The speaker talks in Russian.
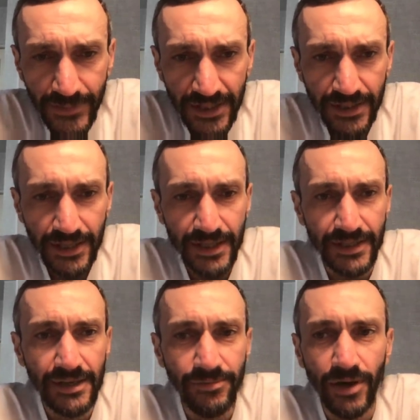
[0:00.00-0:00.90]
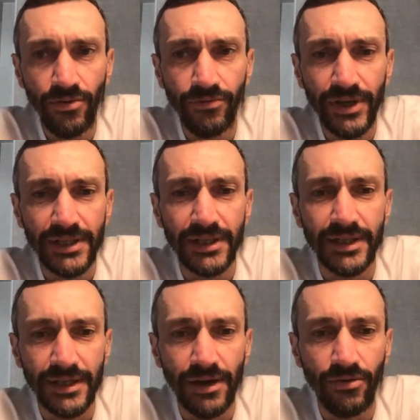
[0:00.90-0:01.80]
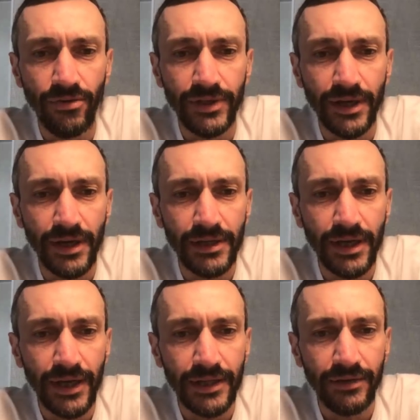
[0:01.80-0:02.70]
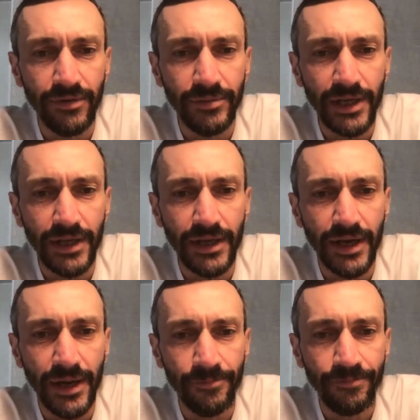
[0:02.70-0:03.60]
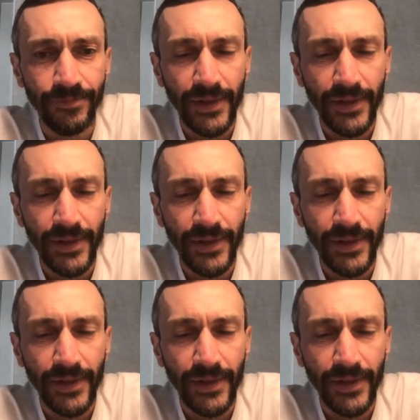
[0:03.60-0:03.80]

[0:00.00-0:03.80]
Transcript: здесь не могу высказать какого-то конкретного мнения,